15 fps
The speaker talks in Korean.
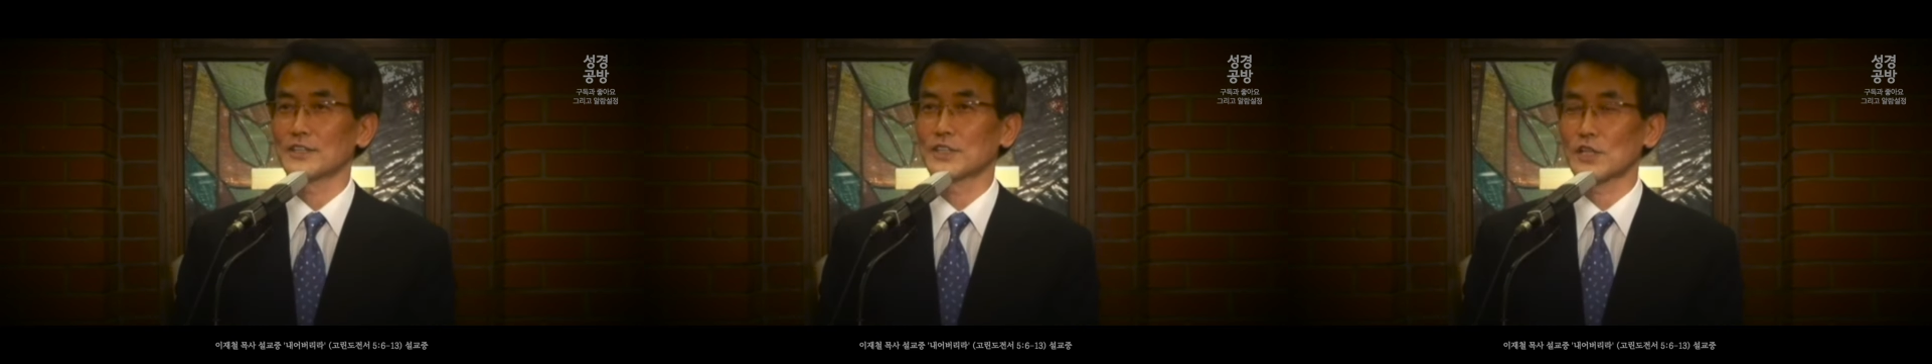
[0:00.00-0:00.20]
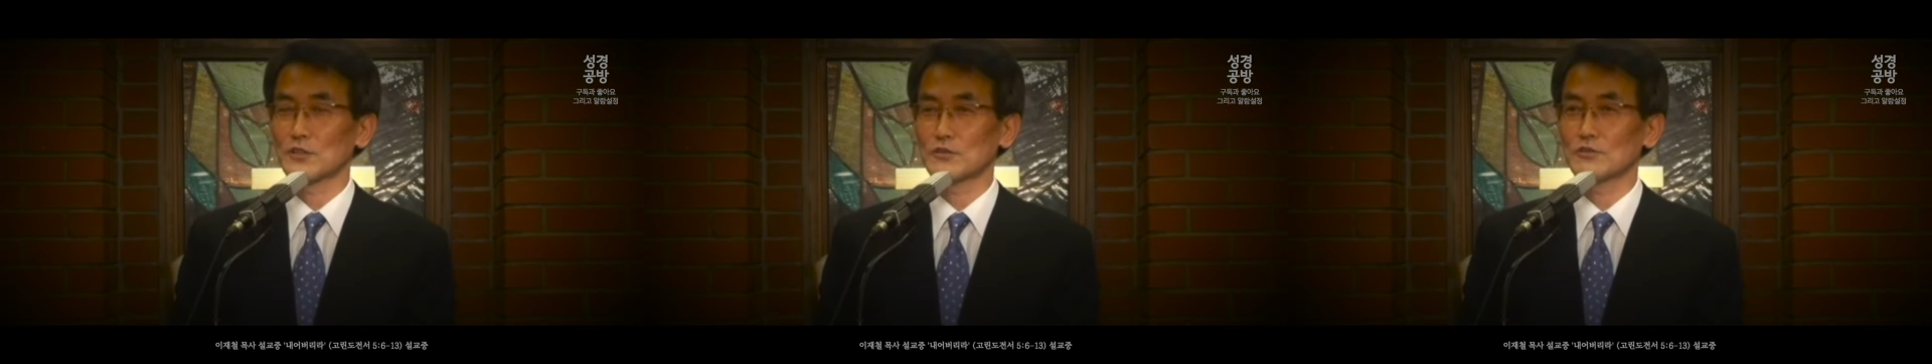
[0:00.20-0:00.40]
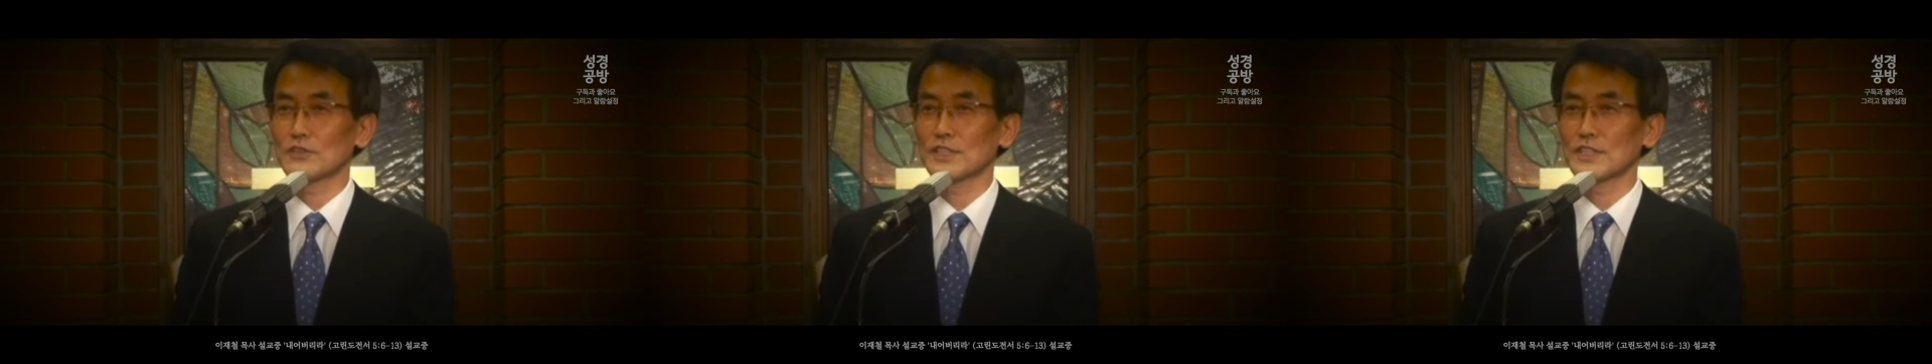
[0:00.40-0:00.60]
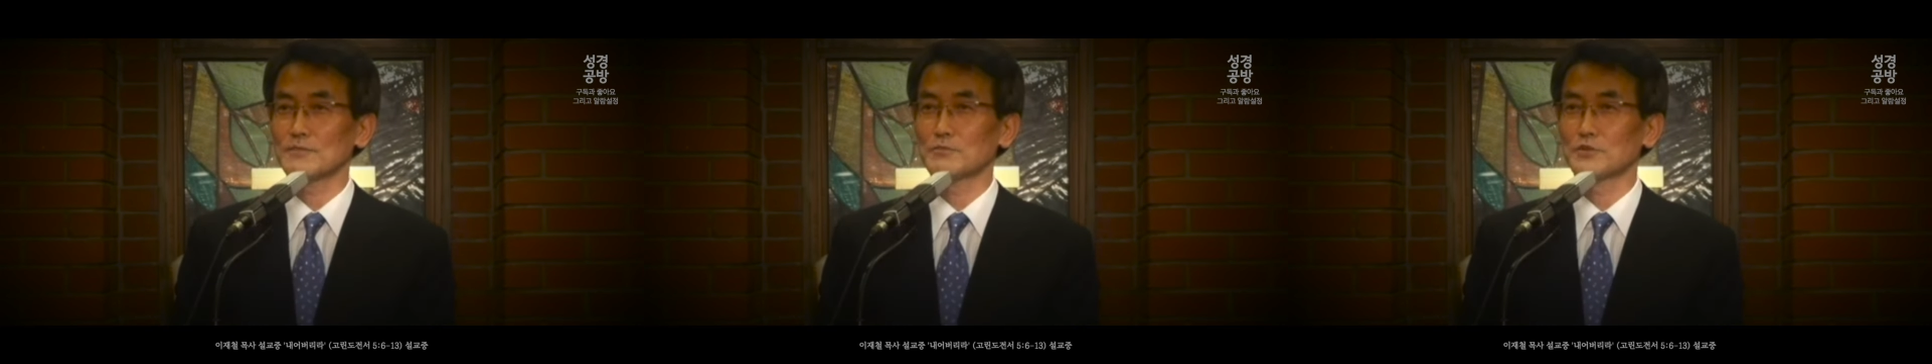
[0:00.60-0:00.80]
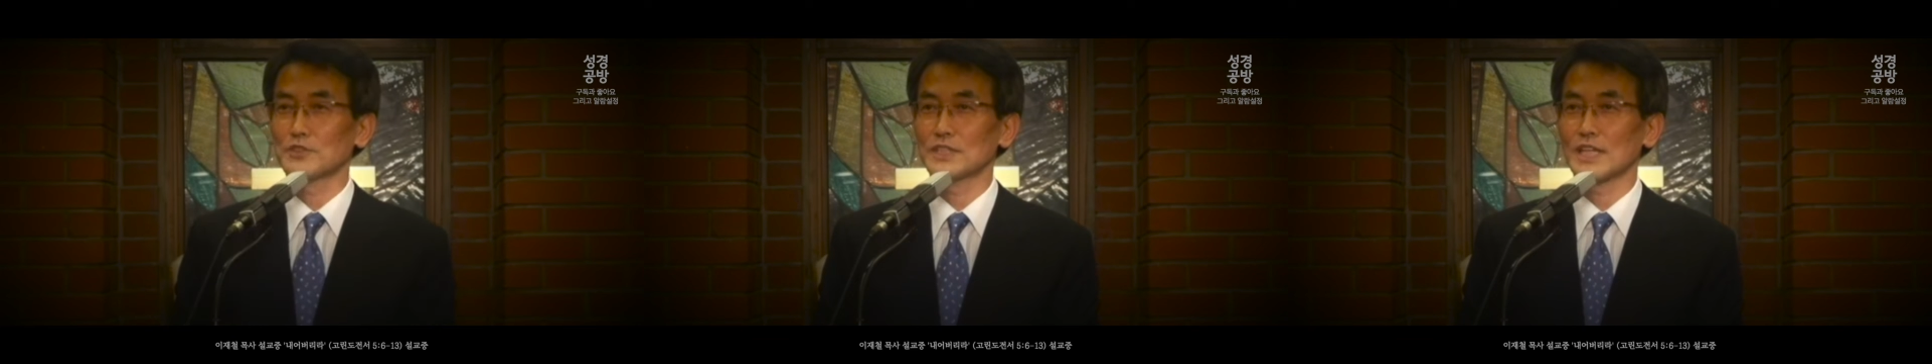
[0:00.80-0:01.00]
결국은 이
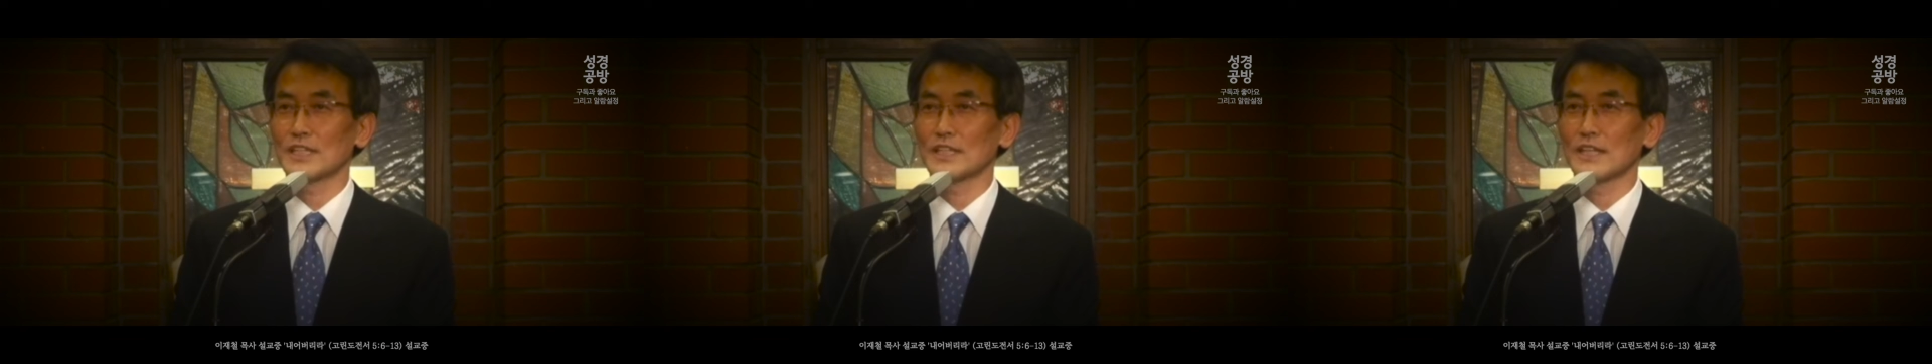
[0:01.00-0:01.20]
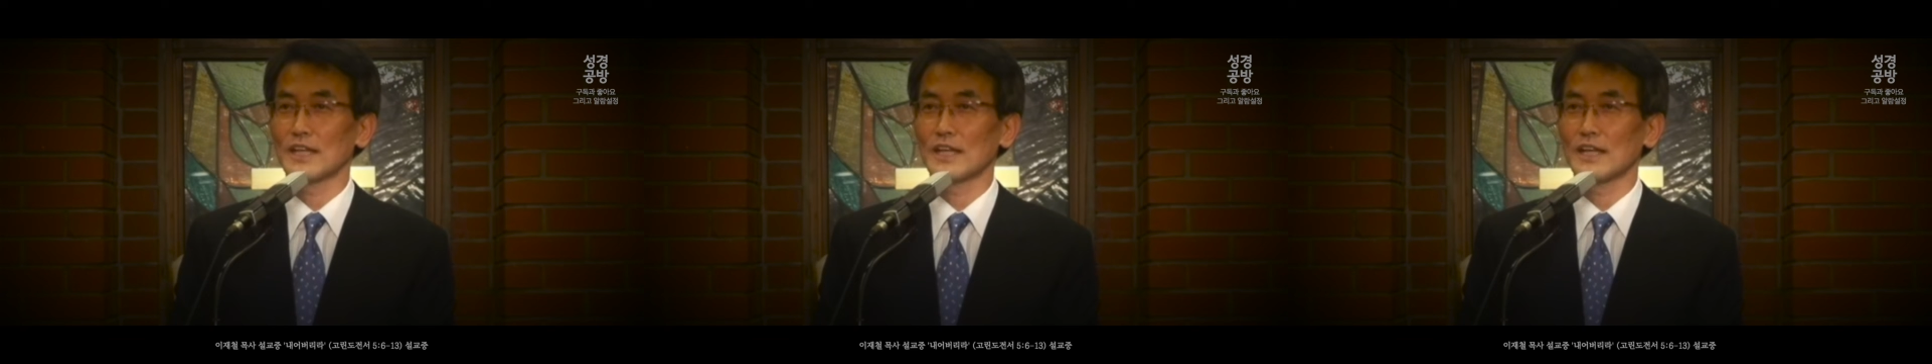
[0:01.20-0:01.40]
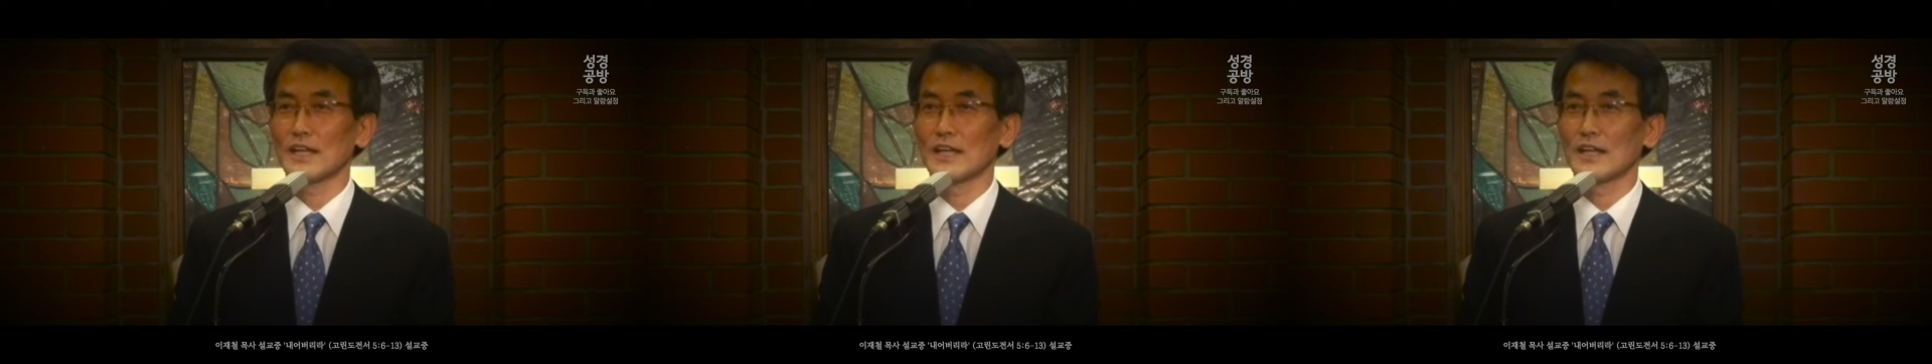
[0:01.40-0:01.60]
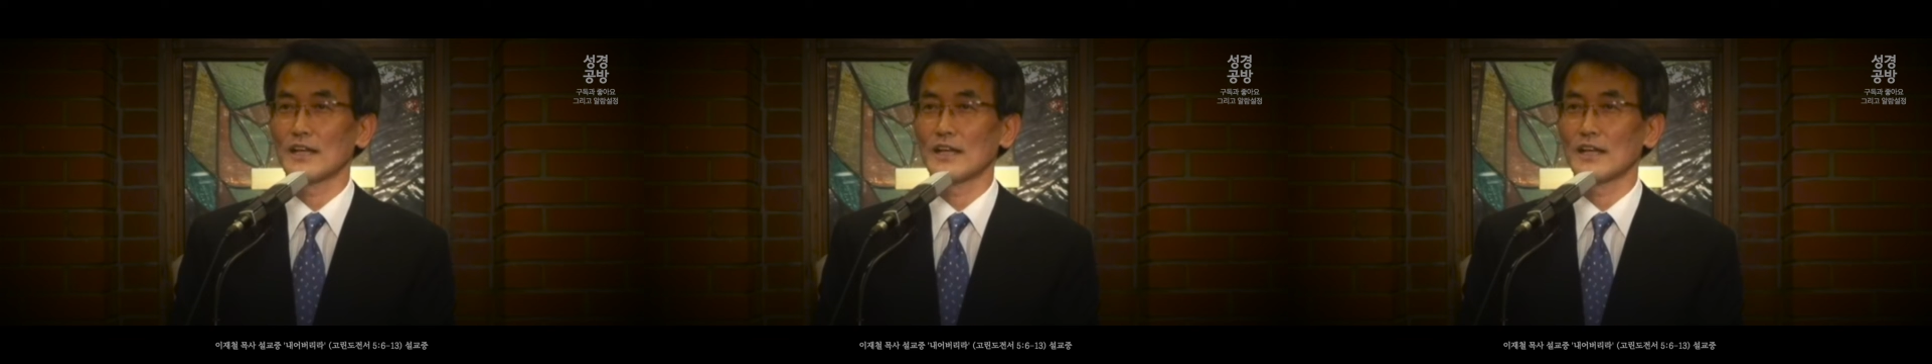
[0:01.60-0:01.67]
문제인데